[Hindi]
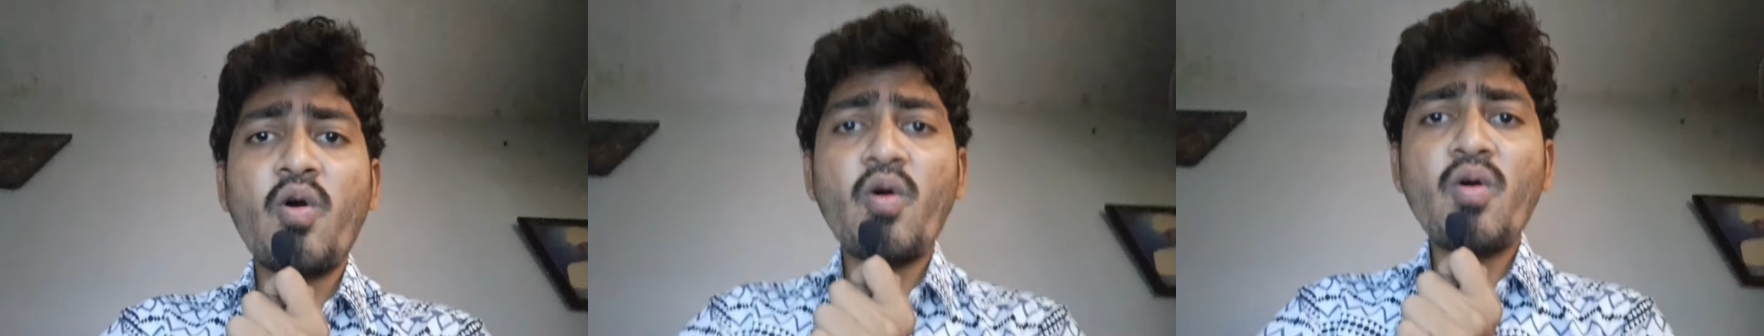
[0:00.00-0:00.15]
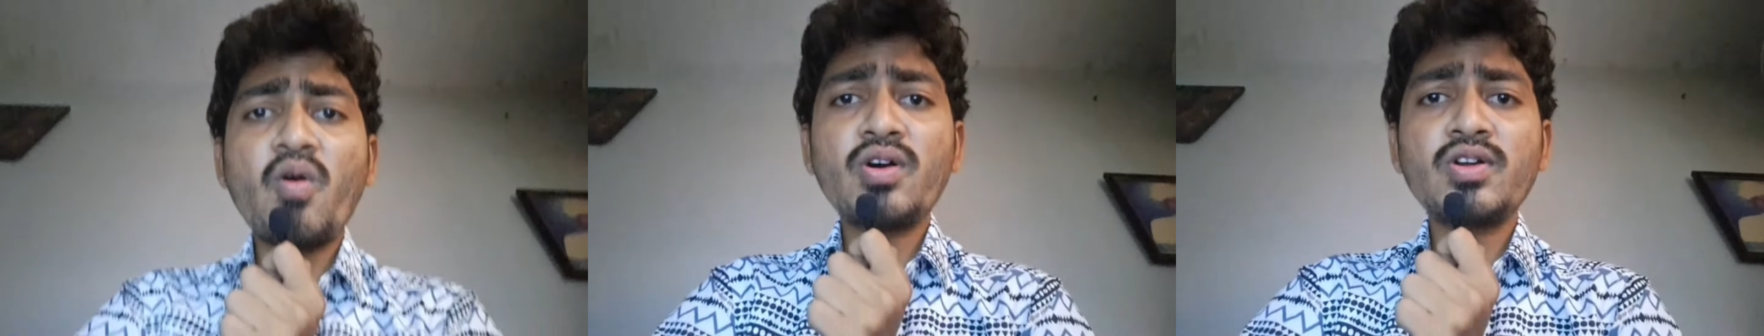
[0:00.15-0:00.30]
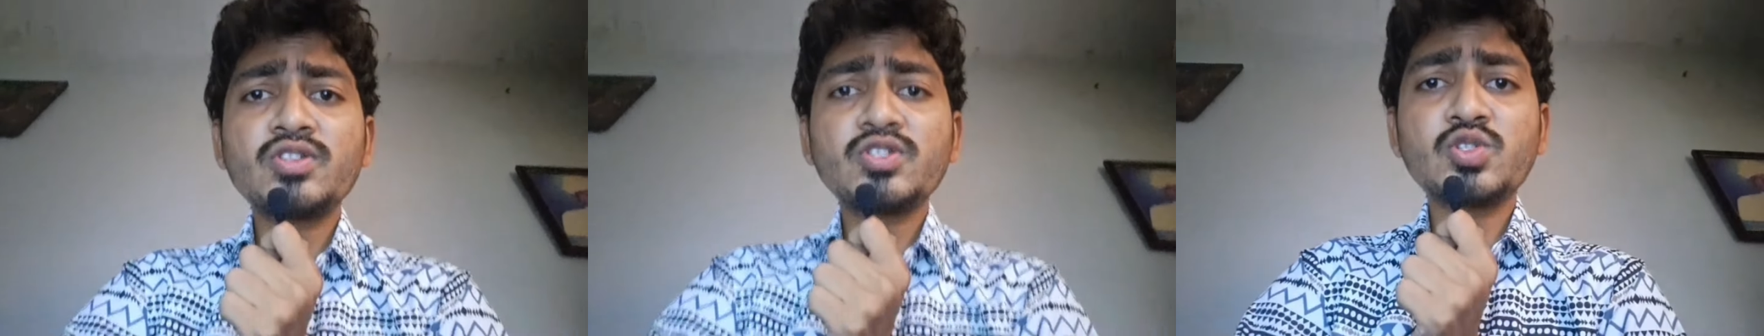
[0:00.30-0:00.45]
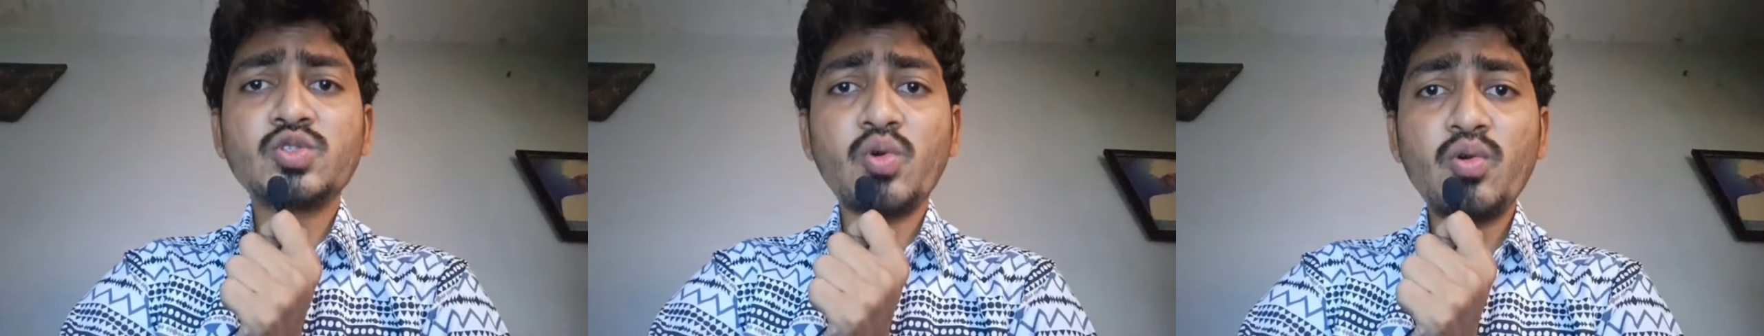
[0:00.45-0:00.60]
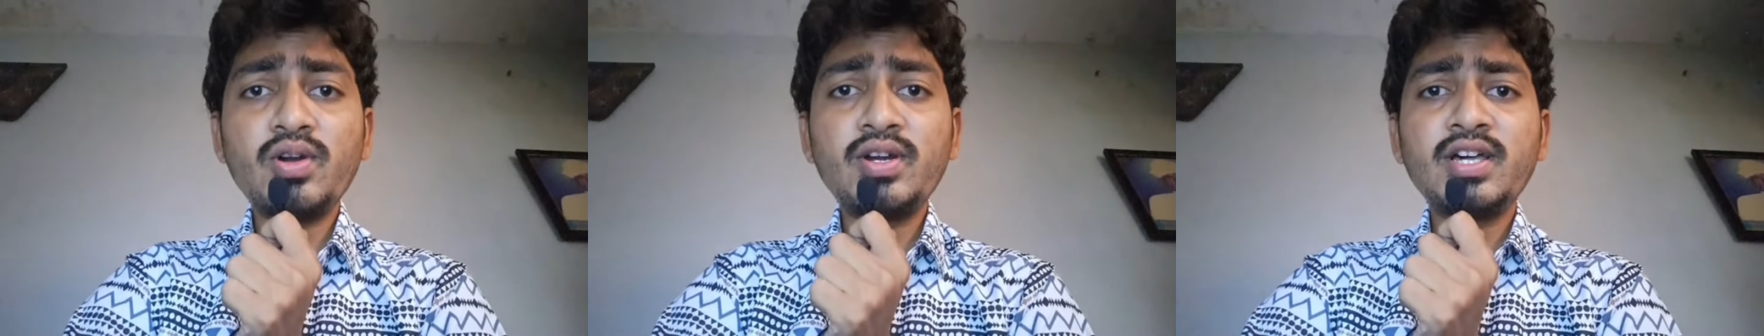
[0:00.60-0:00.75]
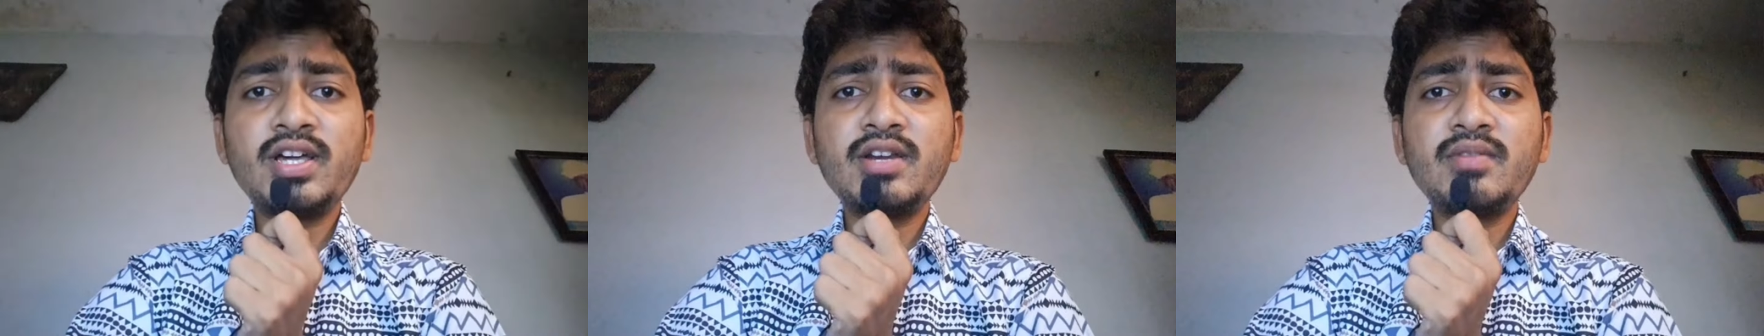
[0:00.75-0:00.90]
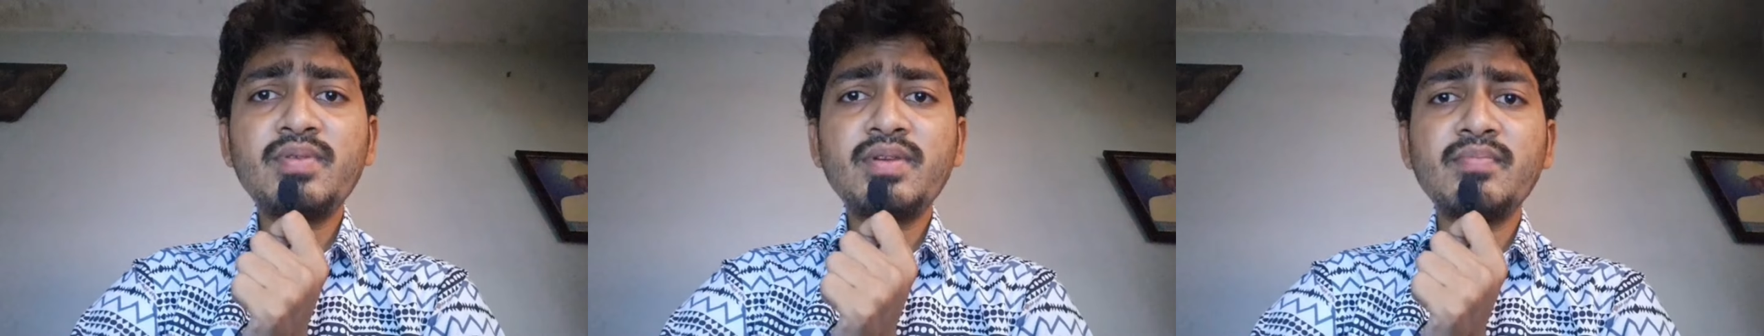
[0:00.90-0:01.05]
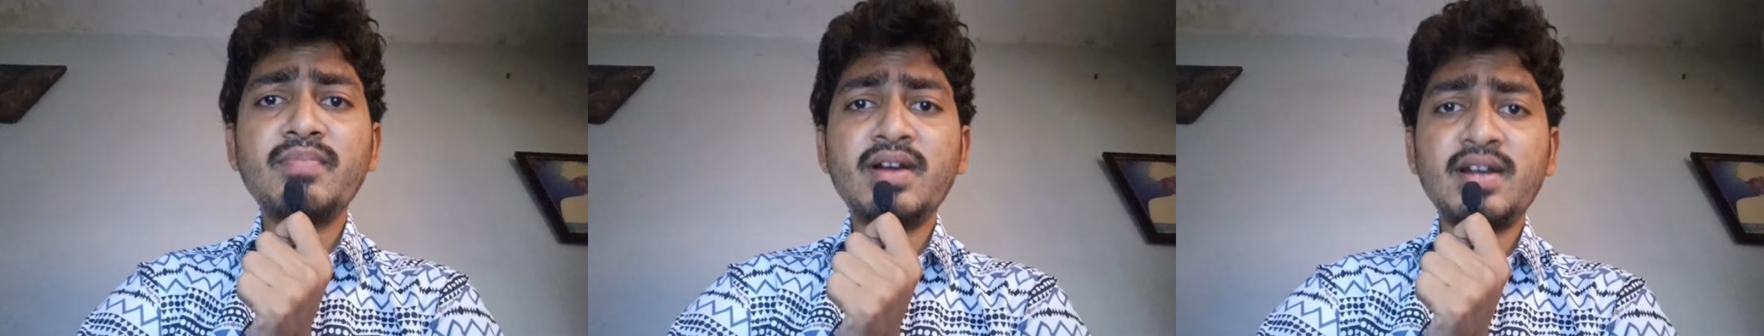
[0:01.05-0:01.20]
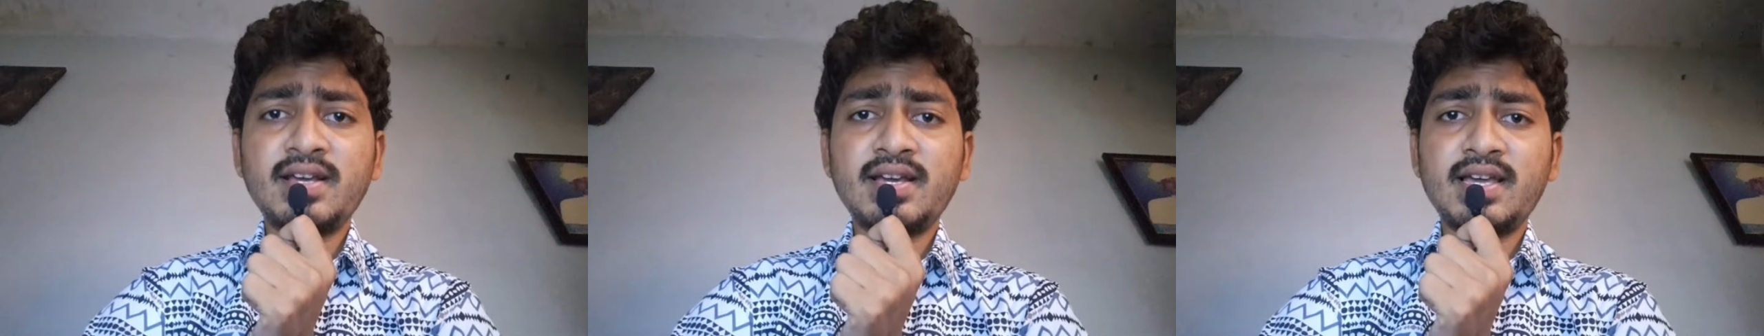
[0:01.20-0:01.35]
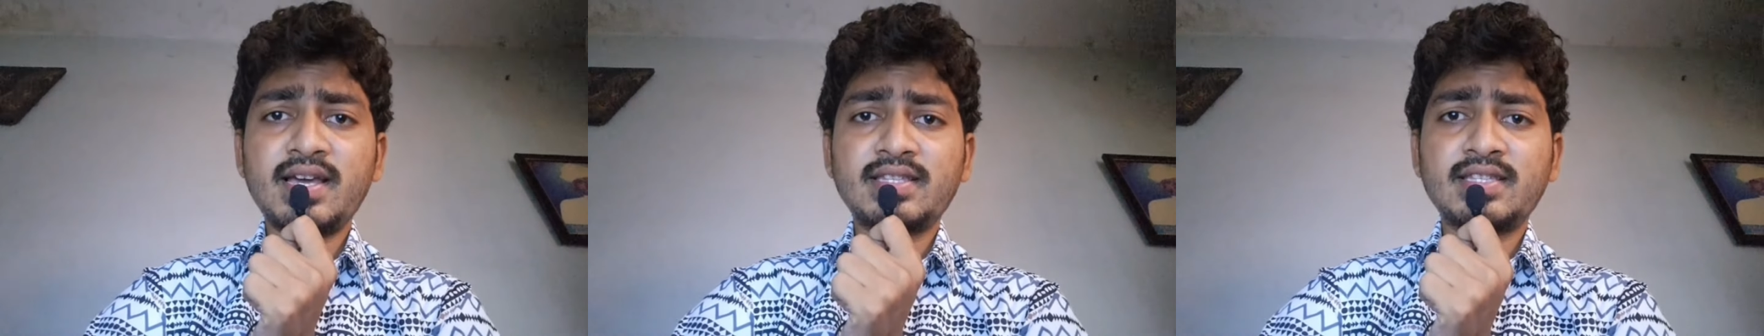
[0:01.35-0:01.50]
और शोल्डर भी
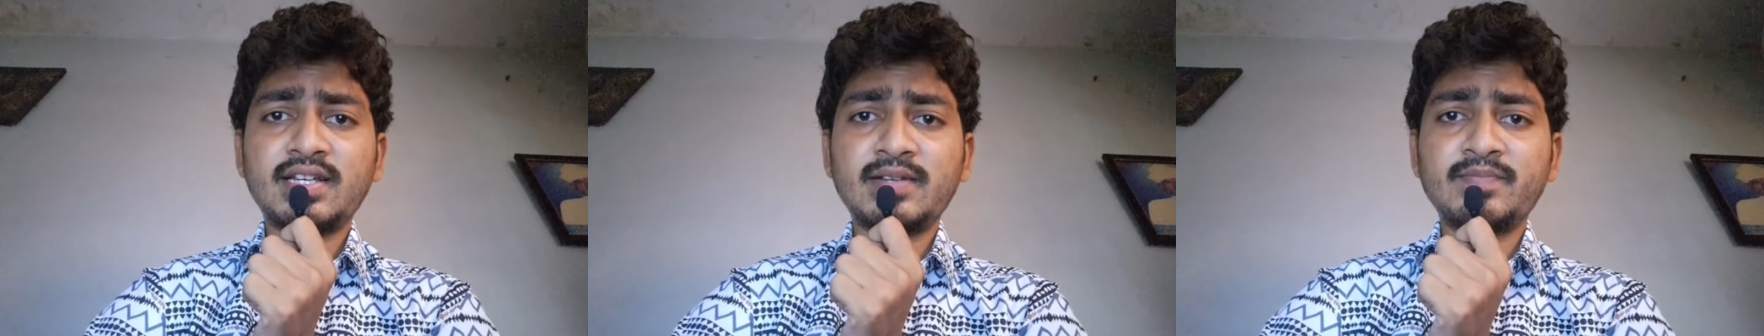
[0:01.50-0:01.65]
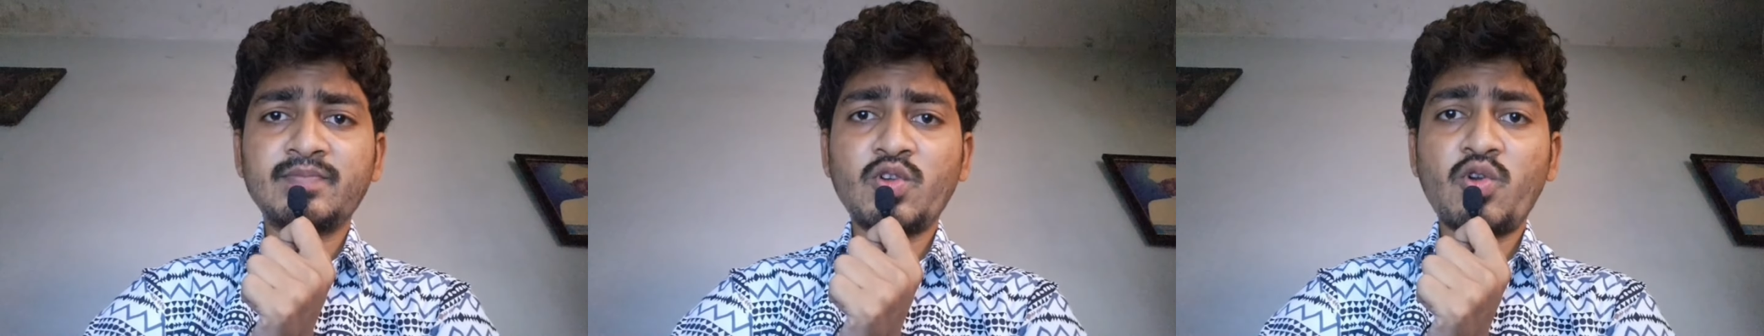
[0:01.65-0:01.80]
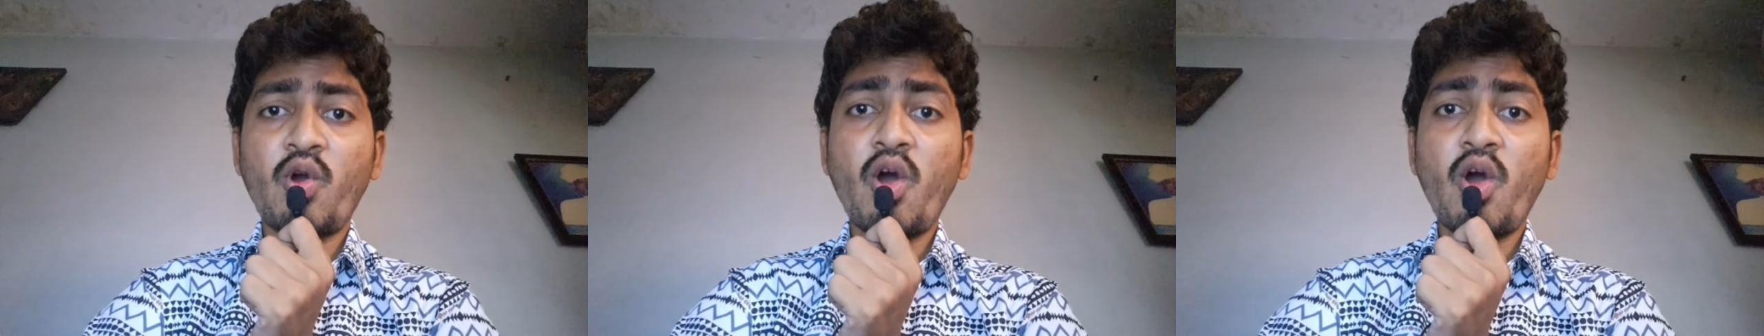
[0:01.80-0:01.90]
बन गया था